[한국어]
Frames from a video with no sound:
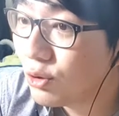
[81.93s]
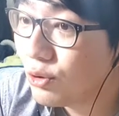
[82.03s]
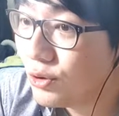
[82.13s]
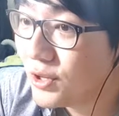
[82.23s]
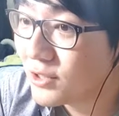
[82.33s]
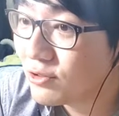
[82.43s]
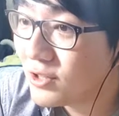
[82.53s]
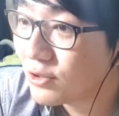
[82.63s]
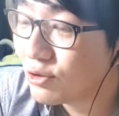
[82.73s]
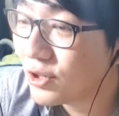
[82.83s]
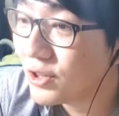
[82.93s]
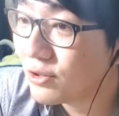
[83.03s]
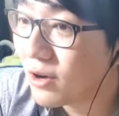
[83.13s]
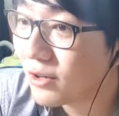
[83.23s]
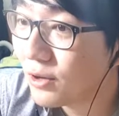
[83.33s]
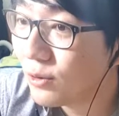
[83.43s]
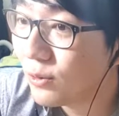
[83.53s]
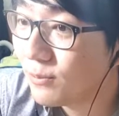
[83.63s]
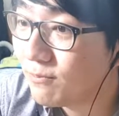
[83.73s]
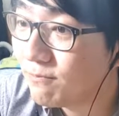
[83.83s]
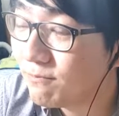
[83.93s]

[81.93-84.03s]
토요일에 술 약속이 있는 관계로